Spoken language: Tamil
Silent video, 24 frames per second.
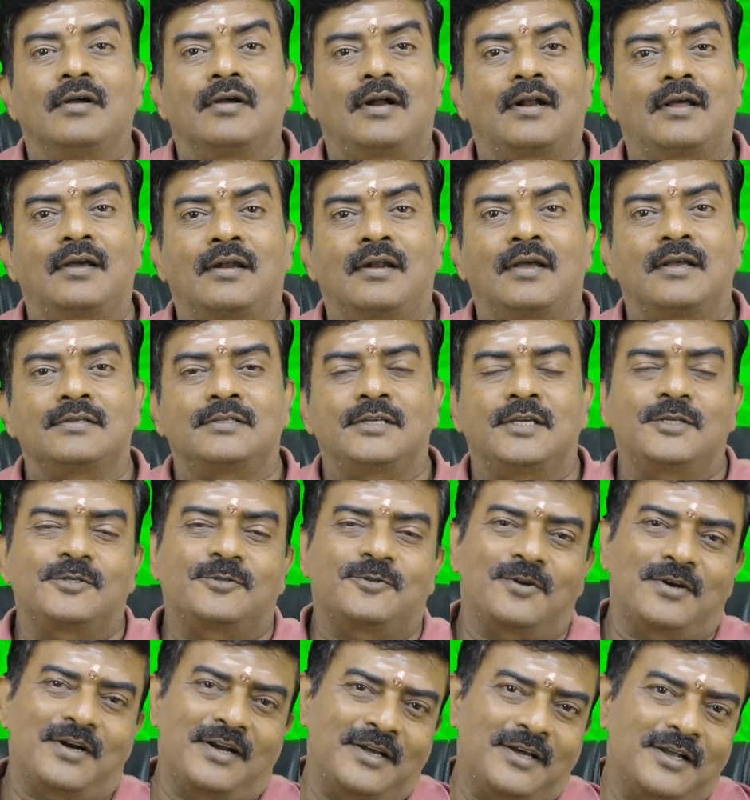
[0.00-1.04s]
கடகராசி
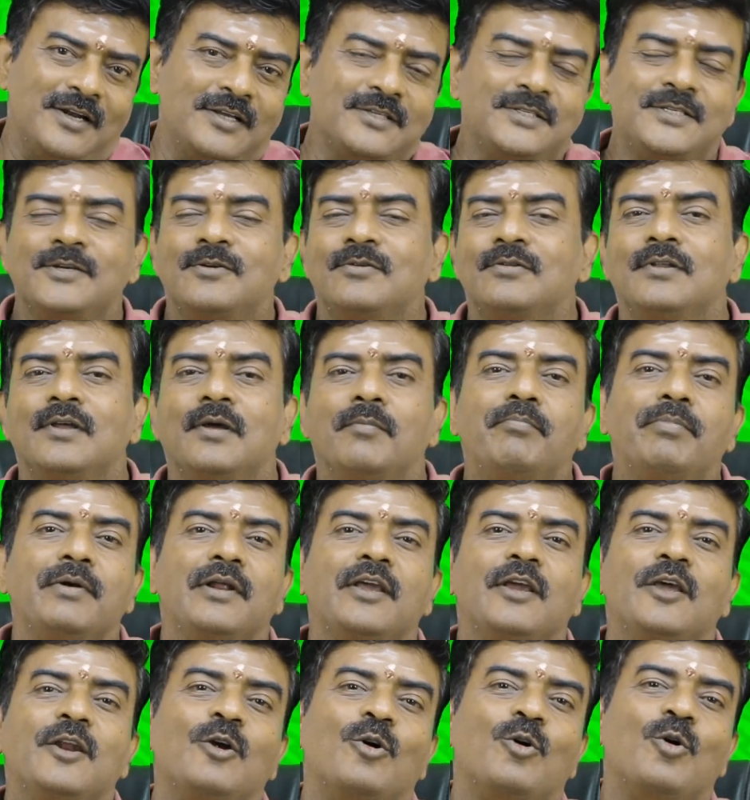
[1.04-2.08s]
ஸோ கடகராசிக்கு வந்து
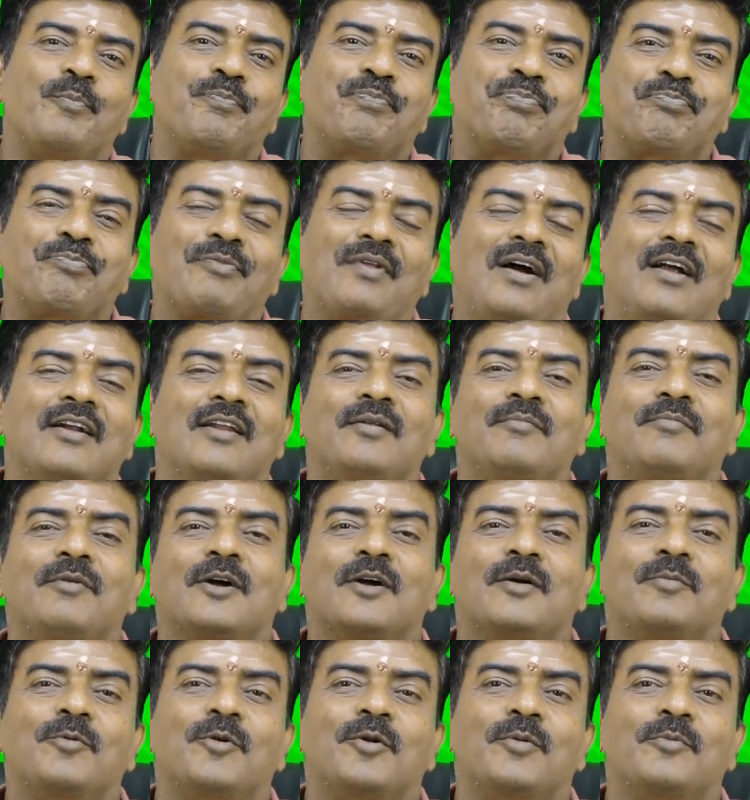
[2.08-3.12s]
எப்படி இருக்கும் அப்படின்னு
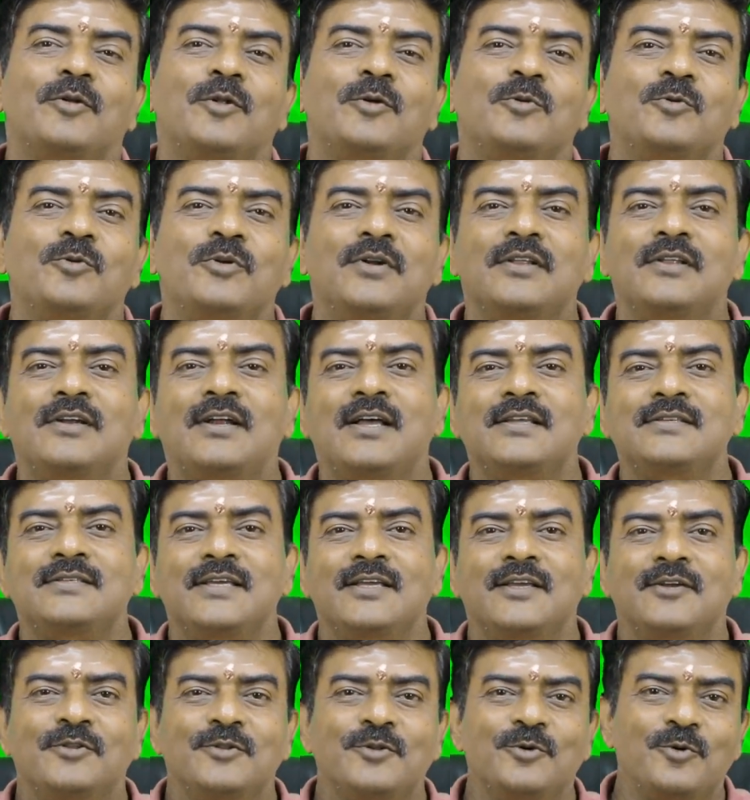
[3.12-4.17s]
பார்க்க போனோம்னா உங்களது
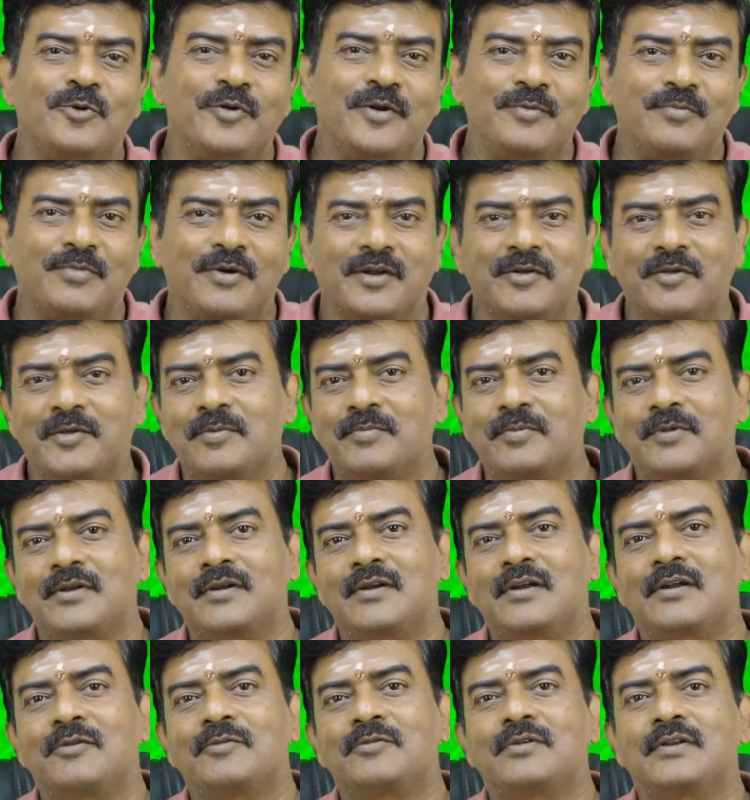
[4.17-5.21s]
ராசிக்கு வந்து குருவின் பார்வை
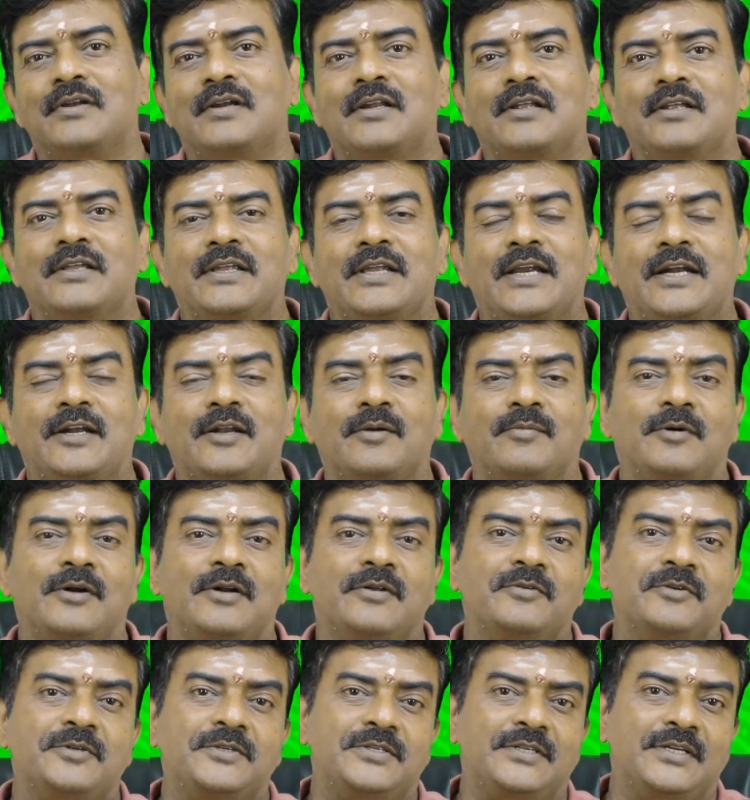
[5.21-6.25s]
இருப்பதனால வந்து நல்ல ஏற்றமான
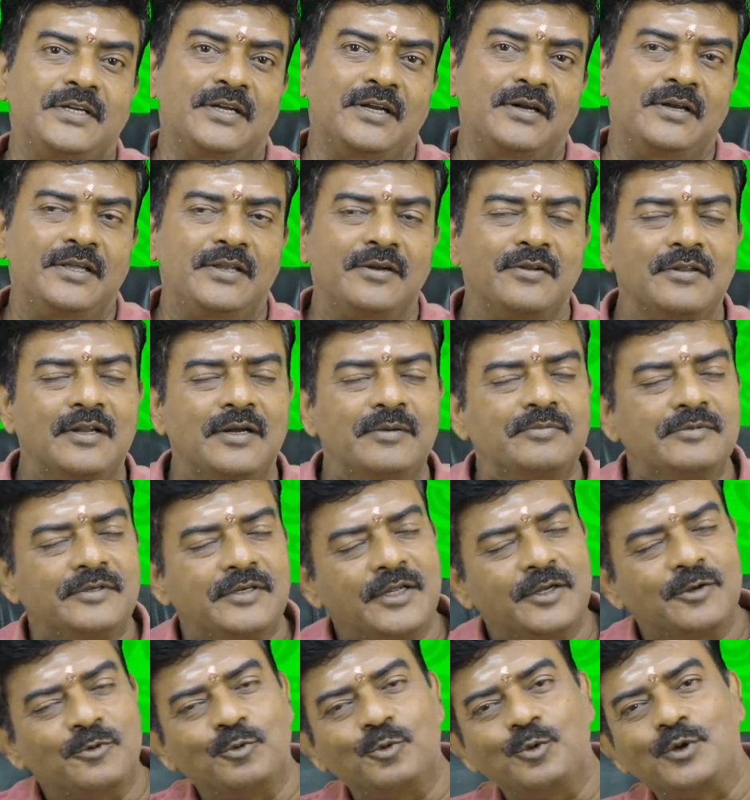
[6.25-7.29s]
விஷயங்கள் இருந்தாலும்
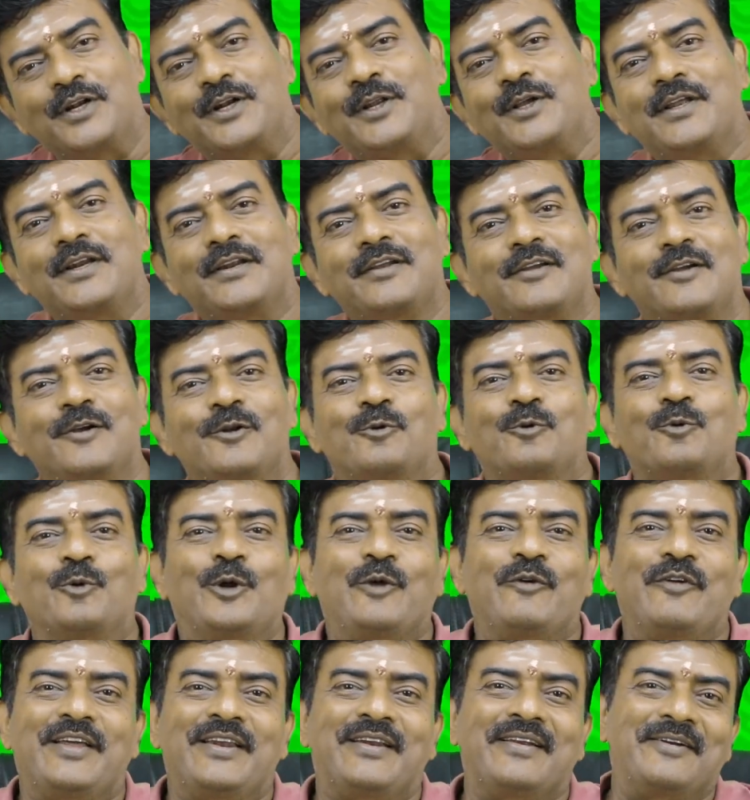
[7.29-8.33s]
நிறைய கூட்டணி கிரகங்கள்
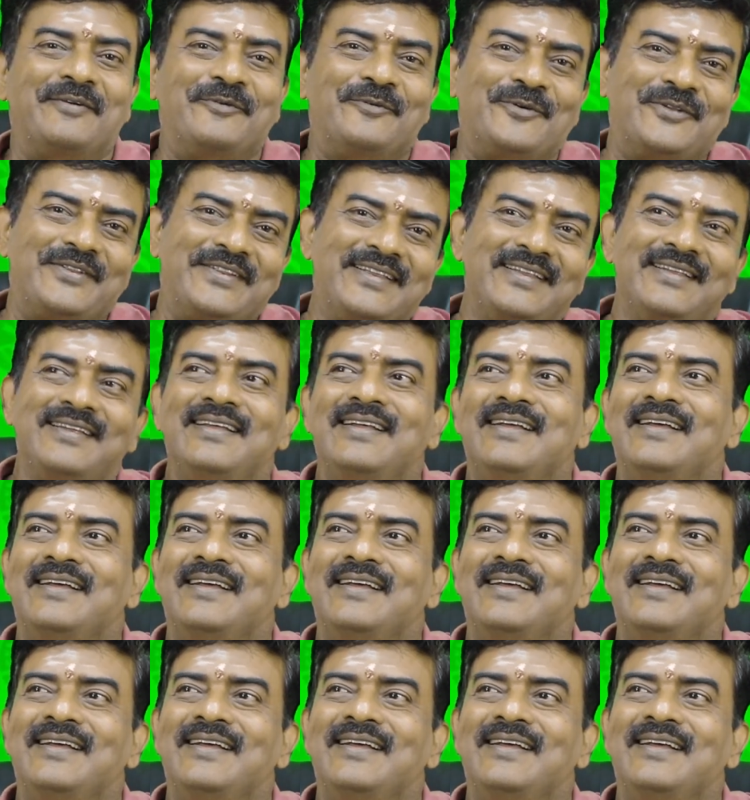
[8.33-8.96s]
கூடவே இருக்கிற போது